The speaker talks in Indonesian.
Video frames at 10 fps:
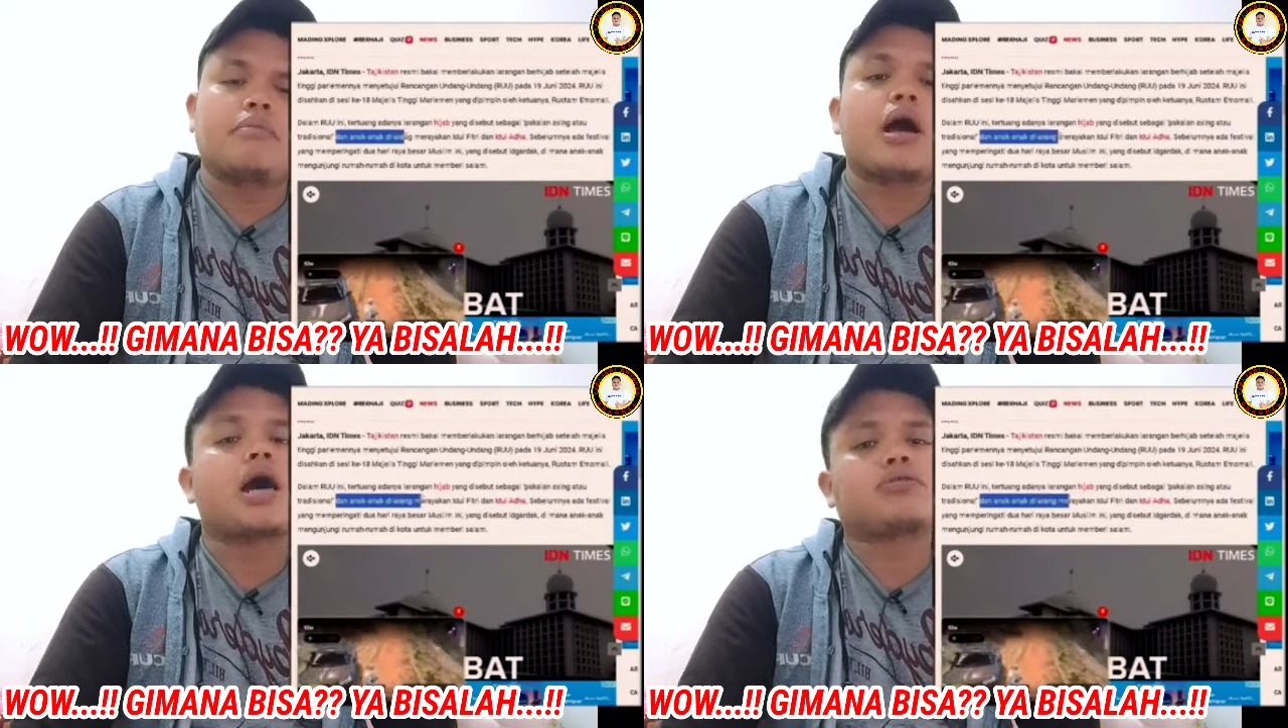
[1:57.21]

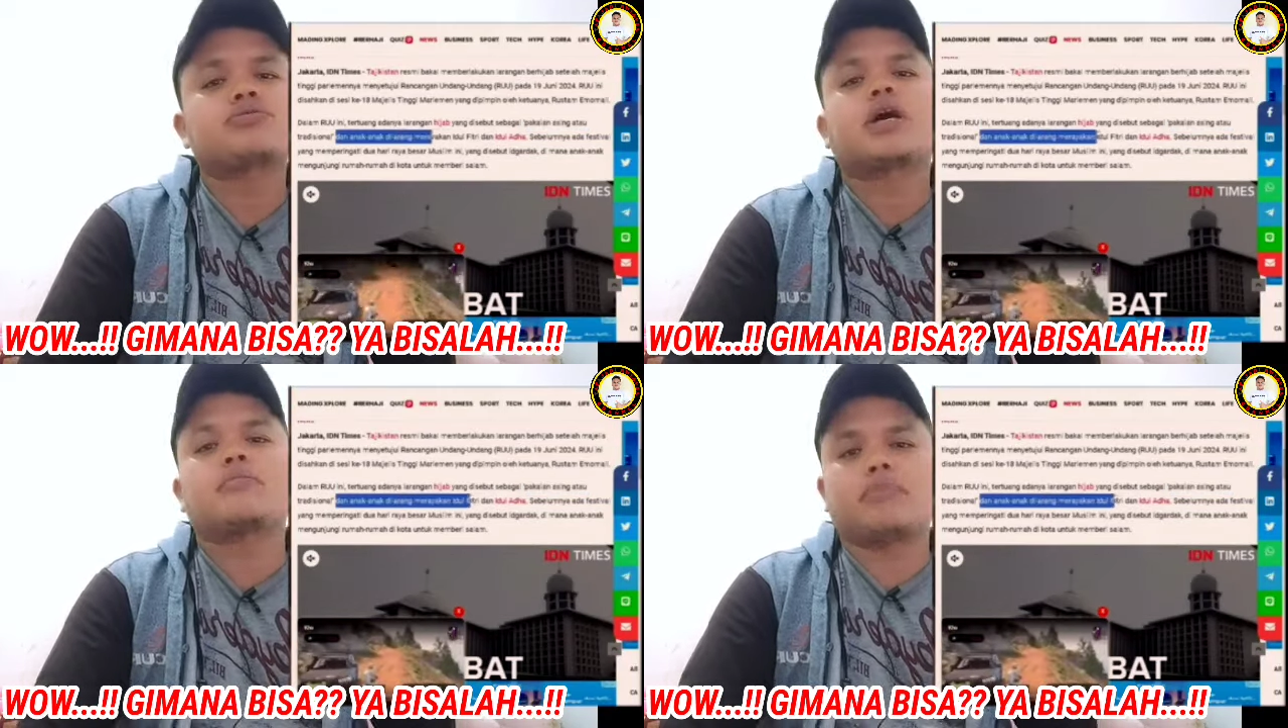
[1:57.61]

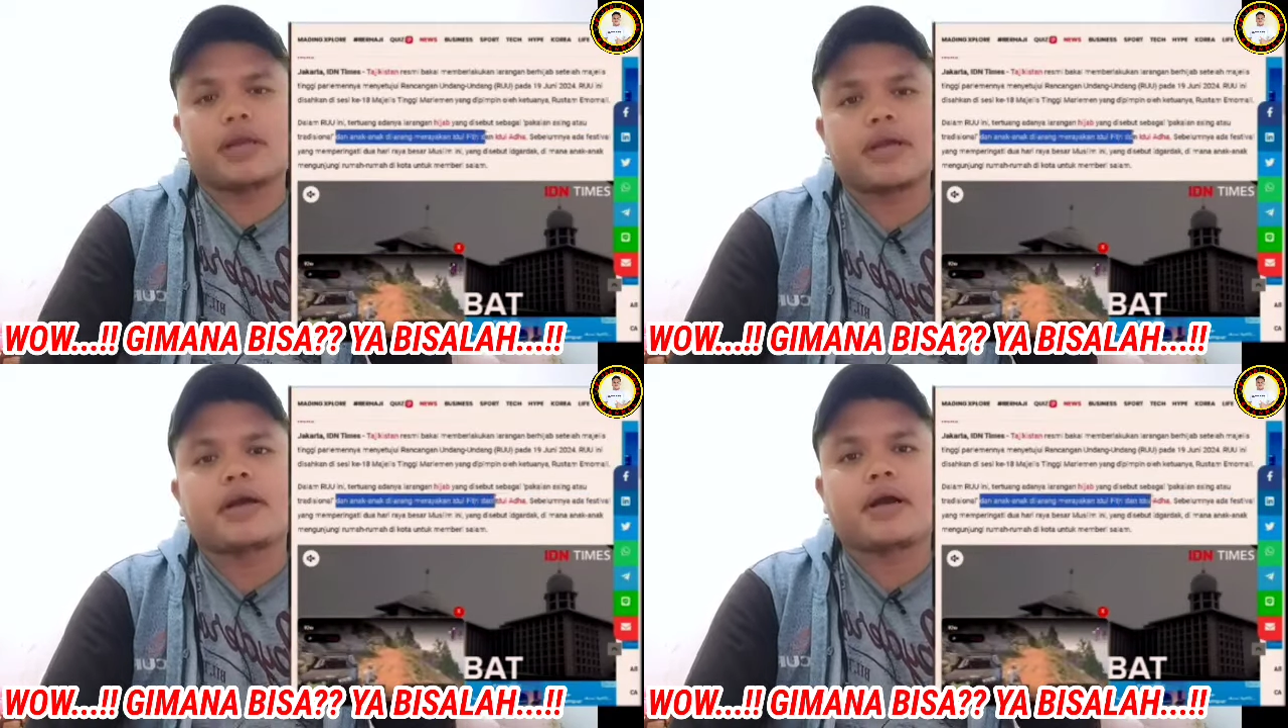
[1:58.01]
dilarang
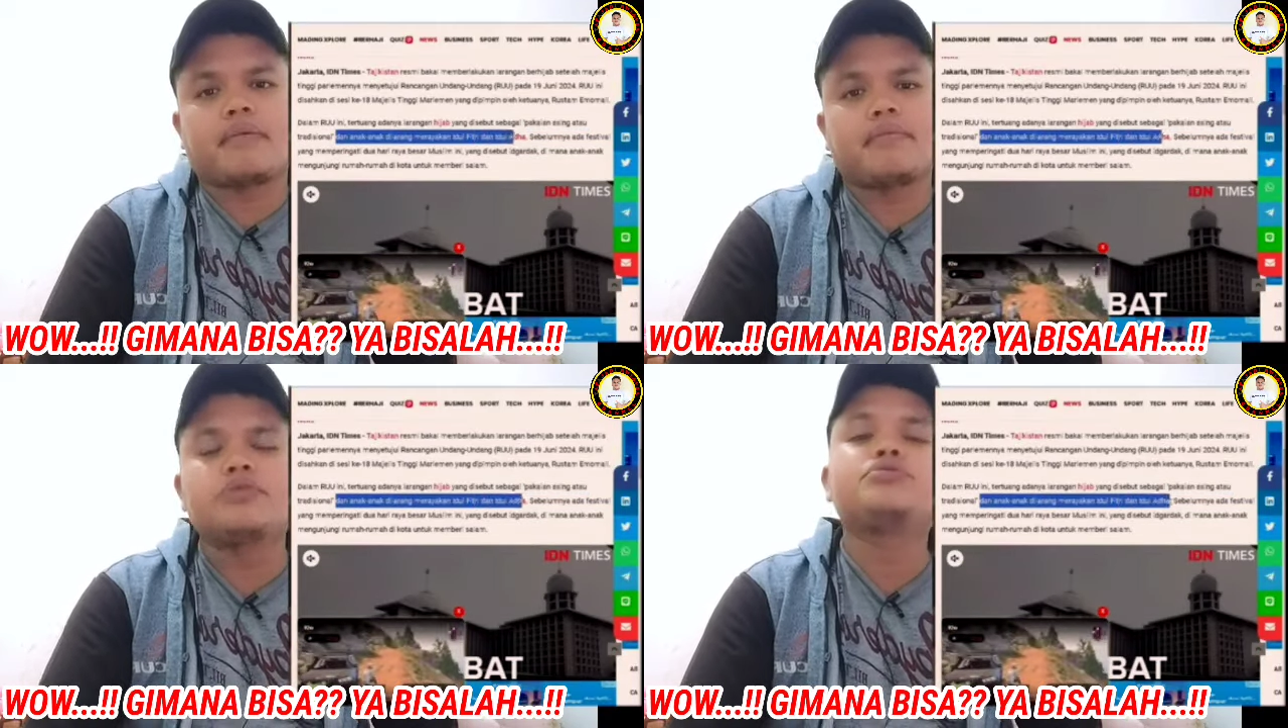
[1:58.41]
merayakan Idul
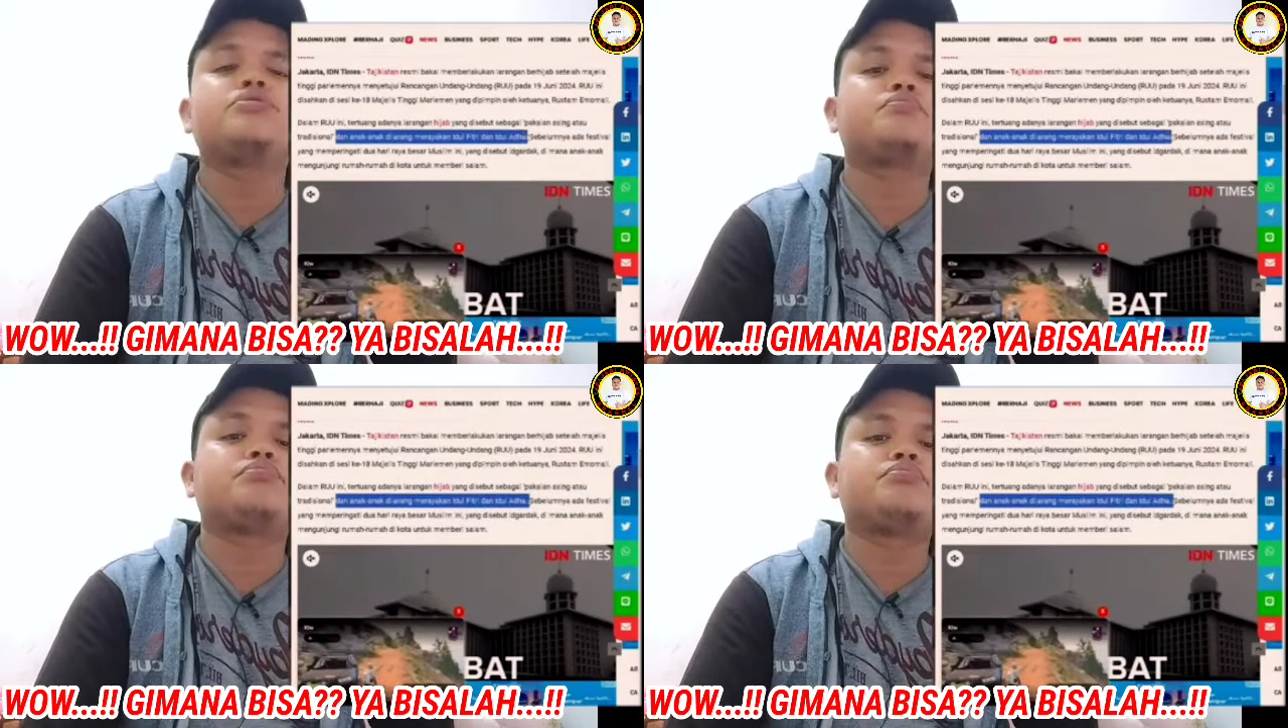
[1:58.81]
Fitri dan
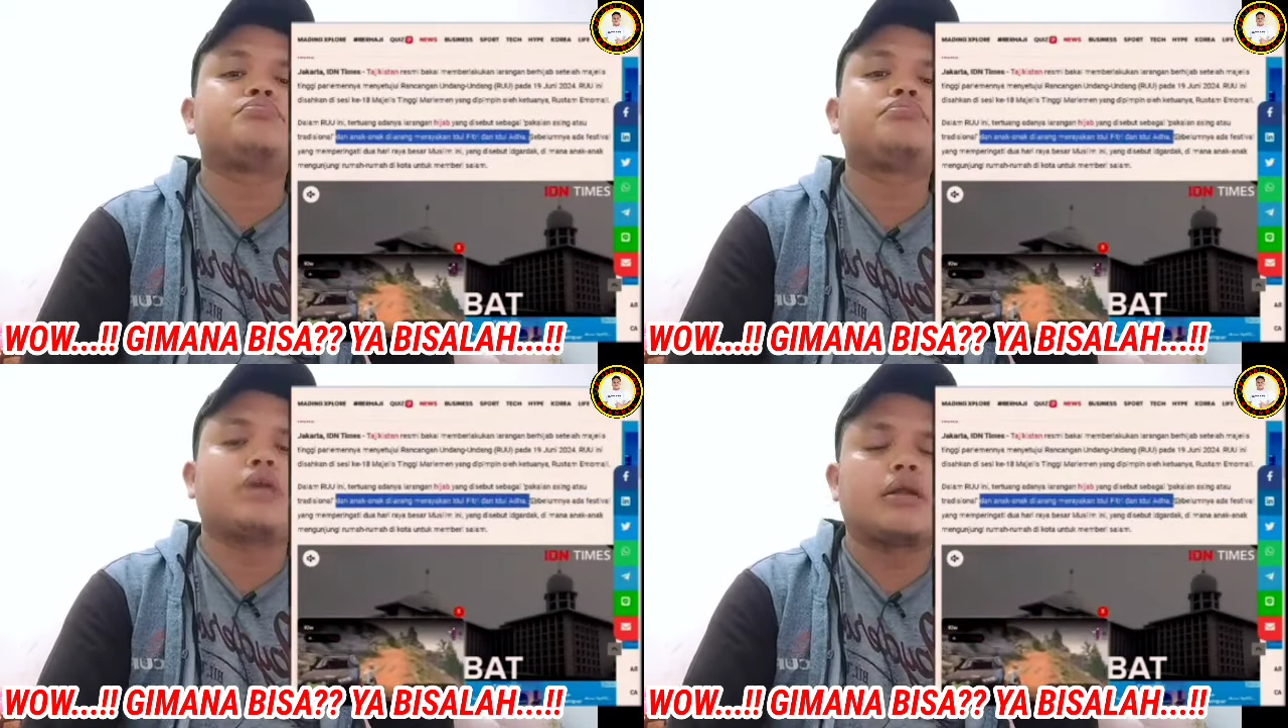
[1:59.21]
Idul
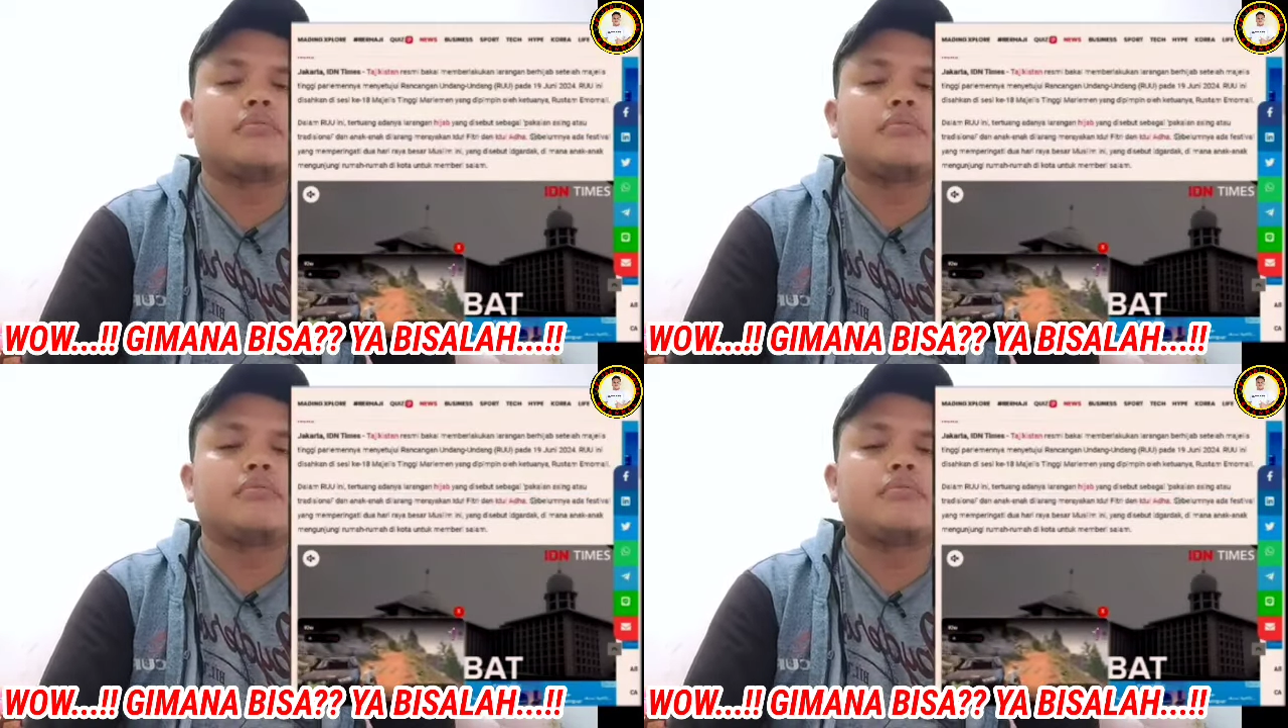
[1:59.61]
Adha.